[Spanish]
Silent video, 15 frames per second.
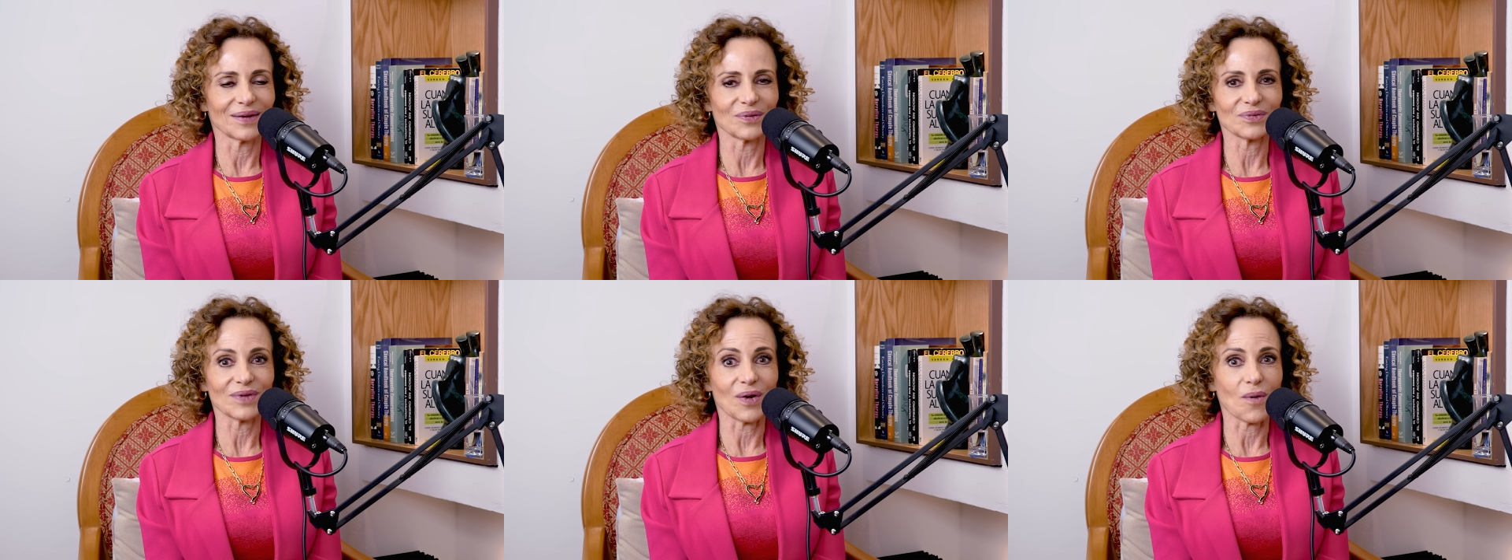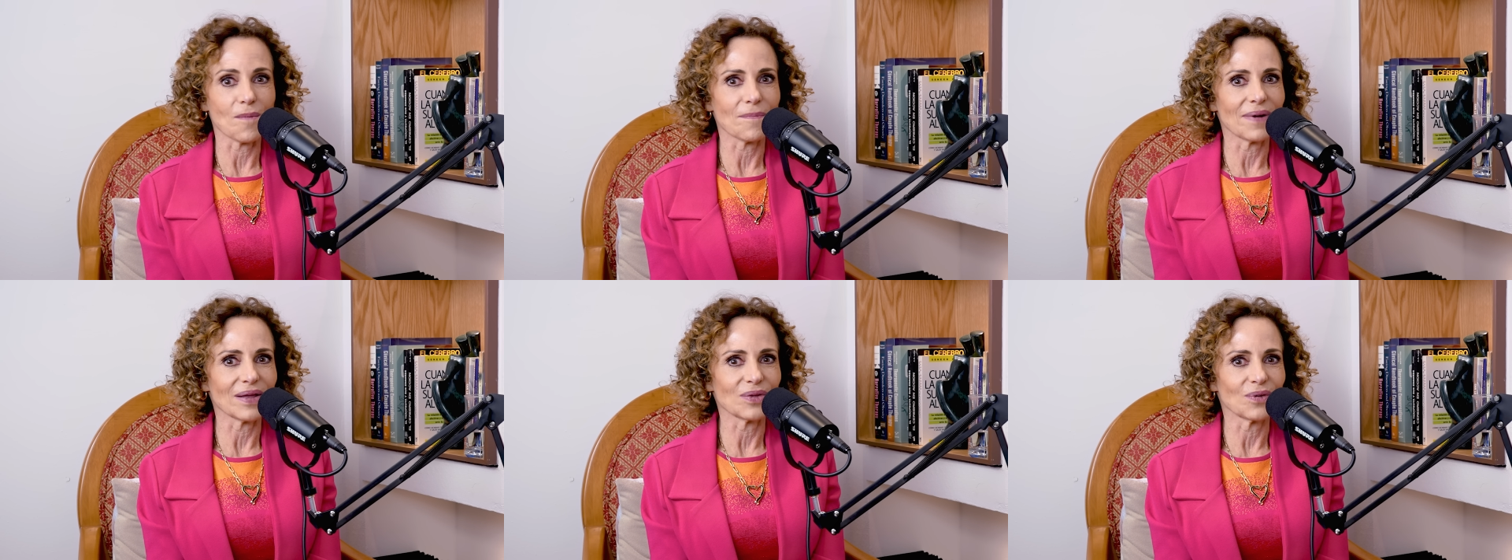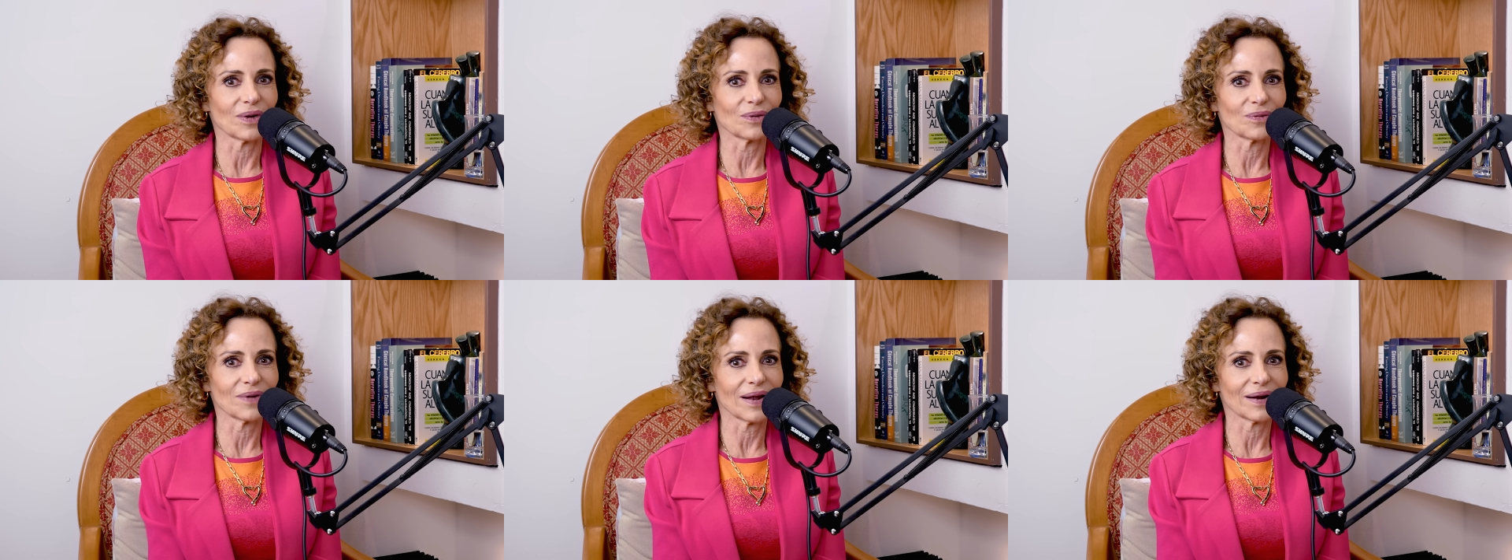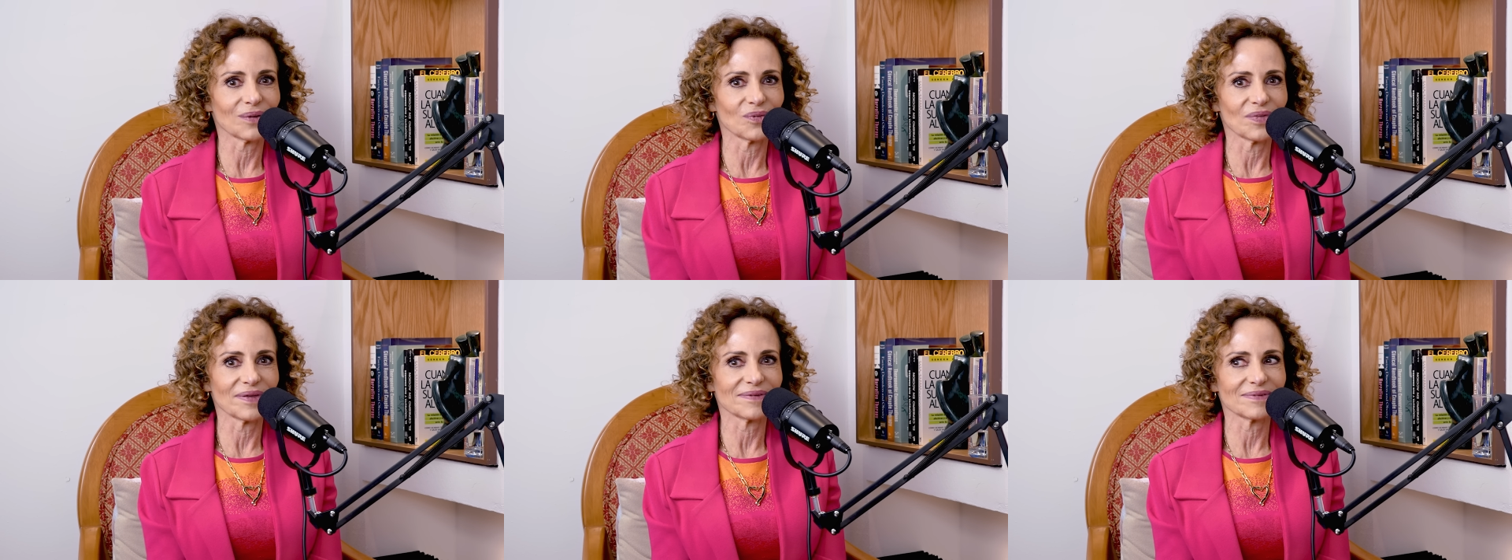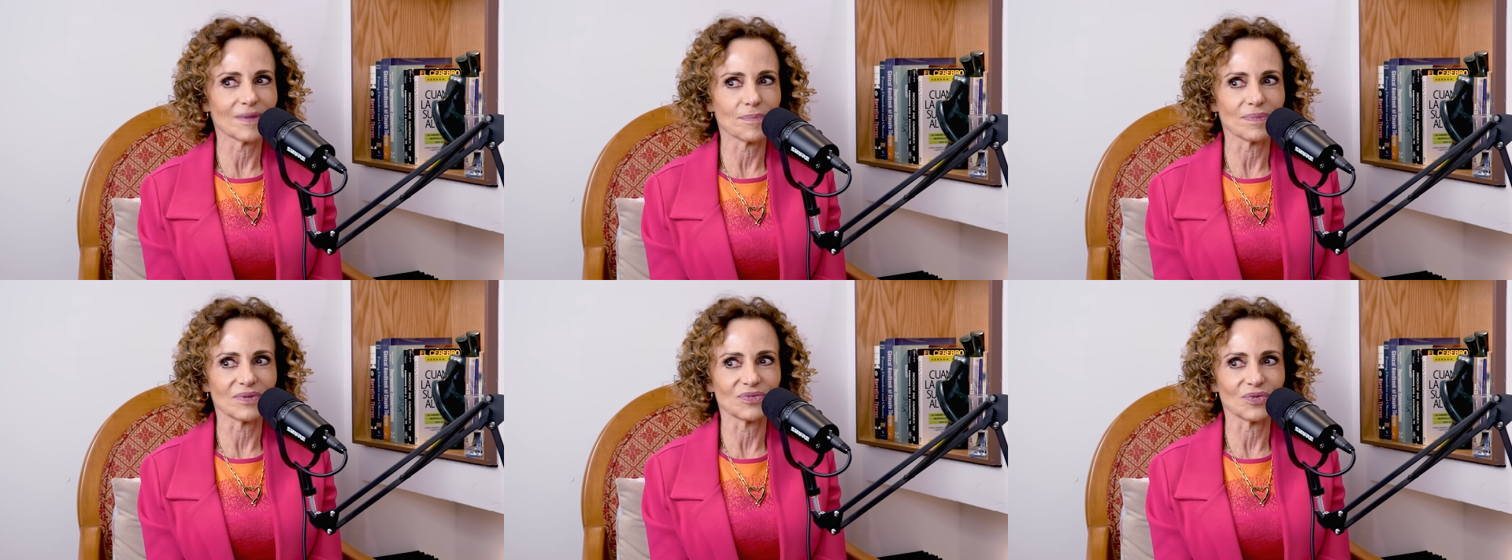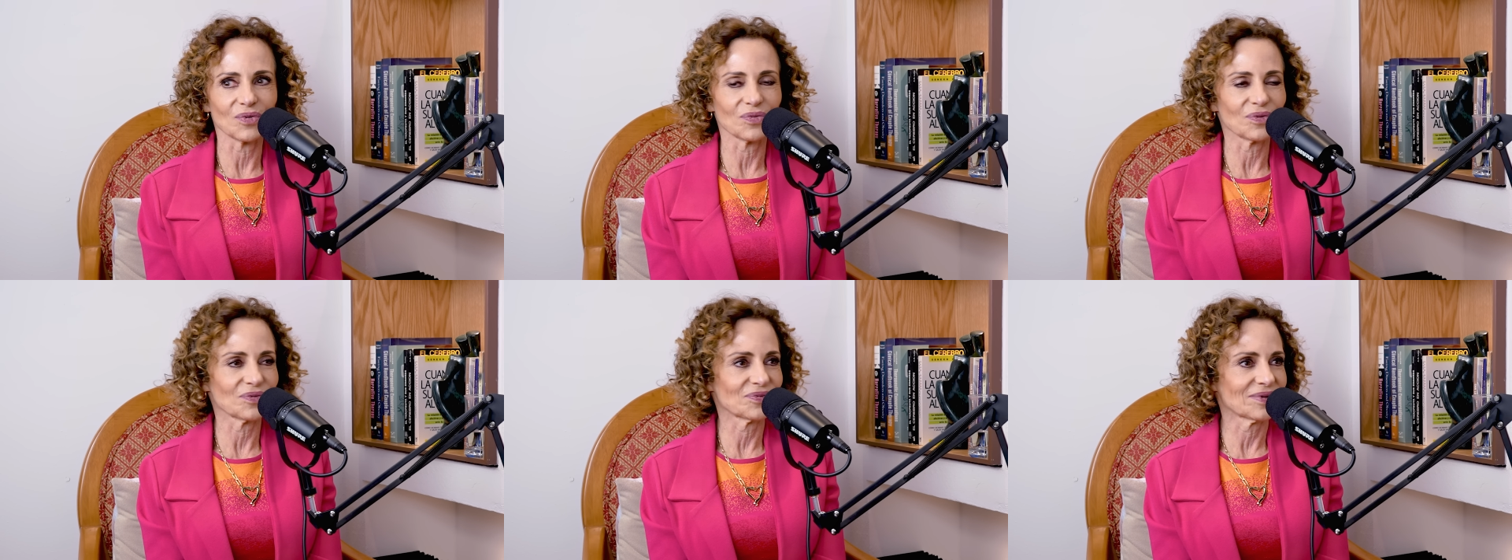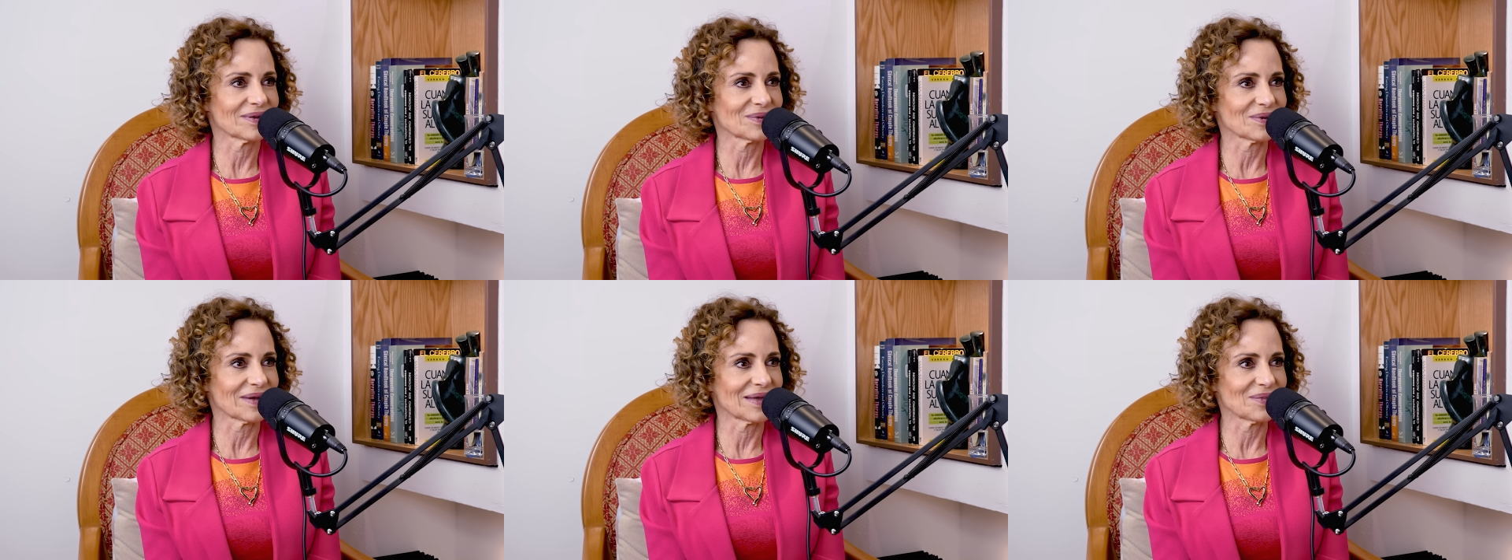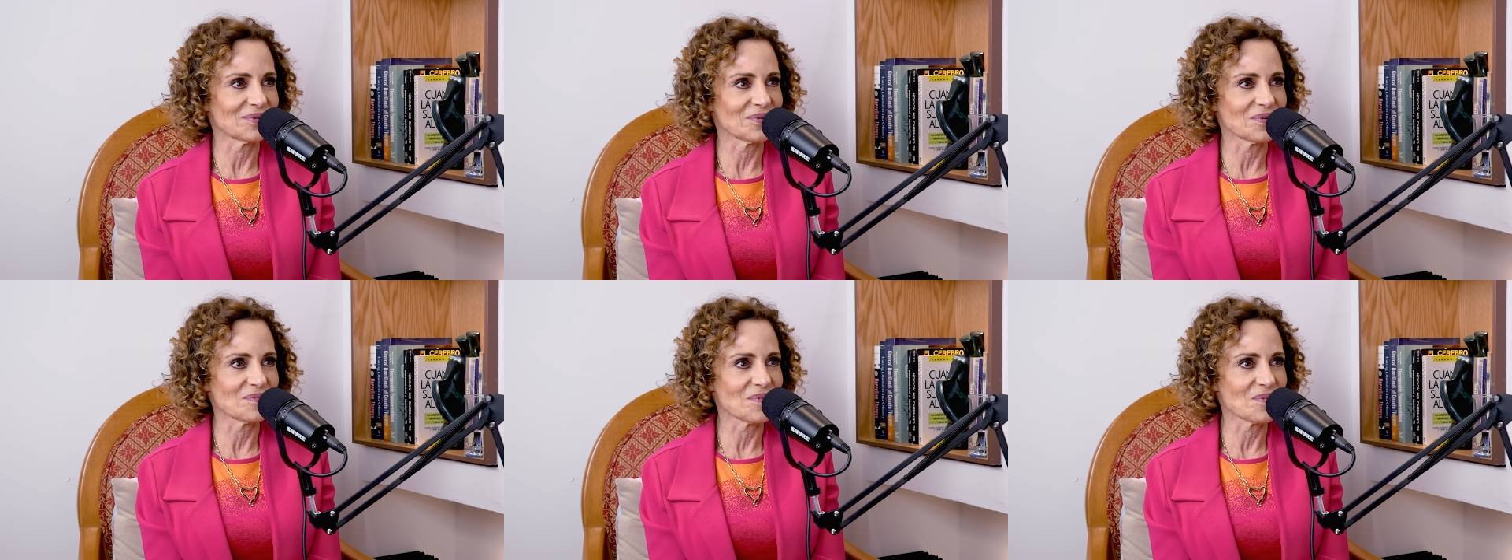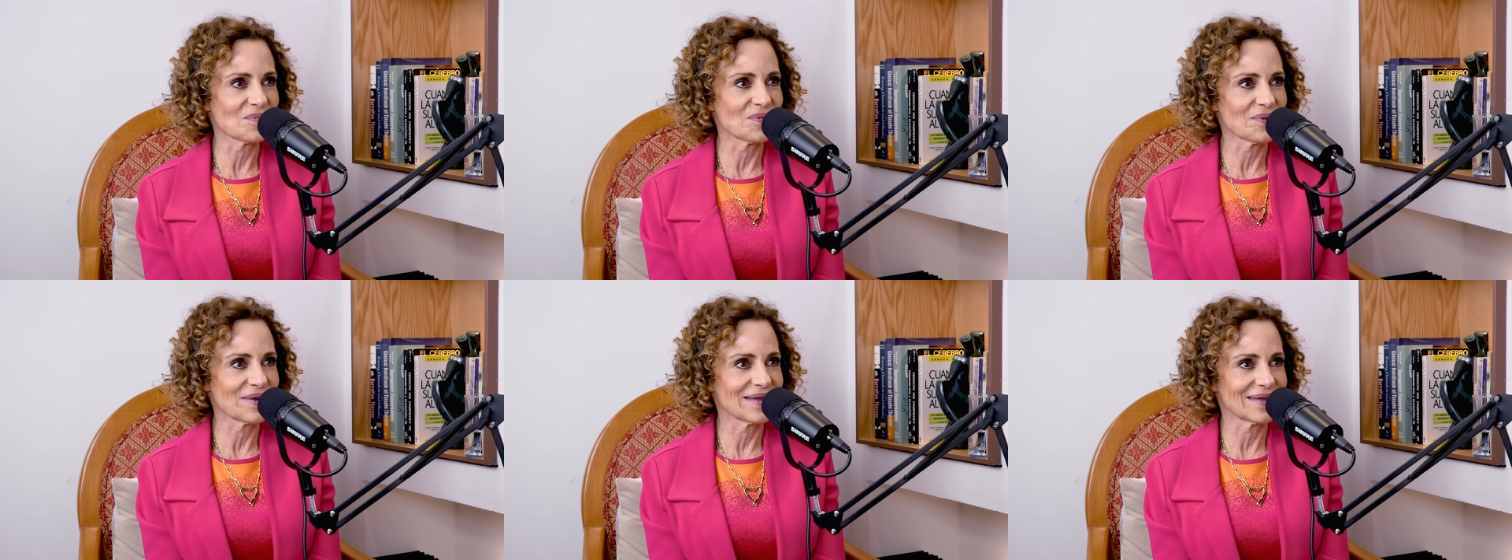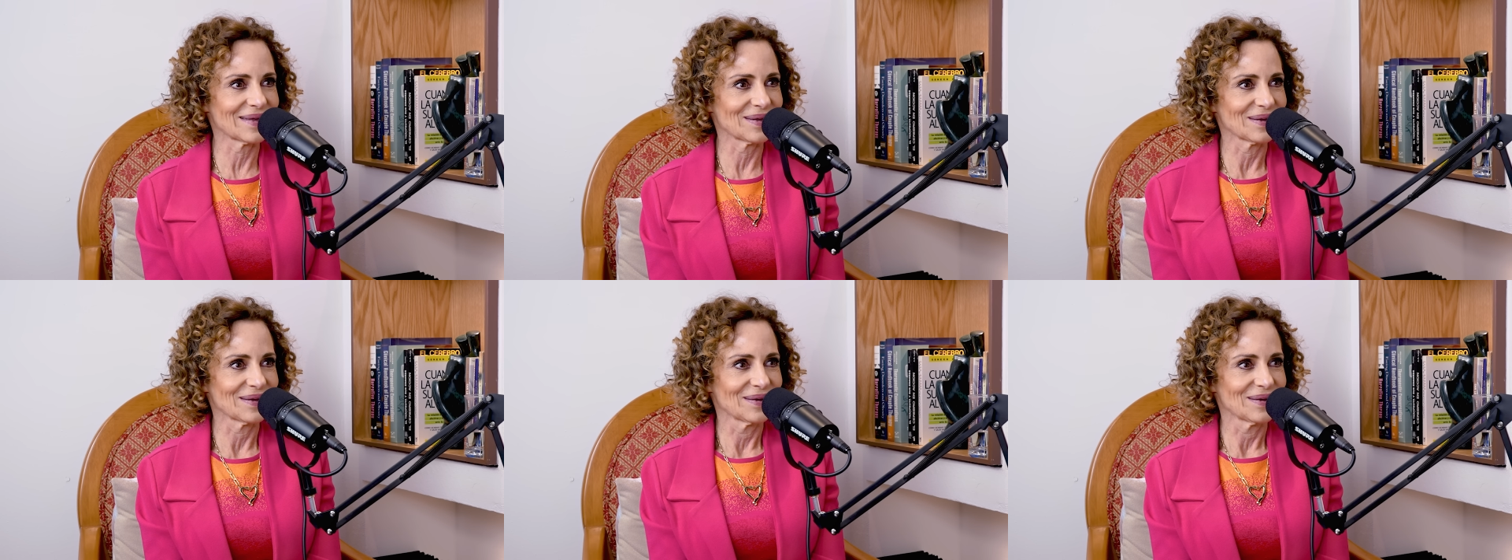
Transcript: nos acompañó a lo largo de este episodio se quedó como muy,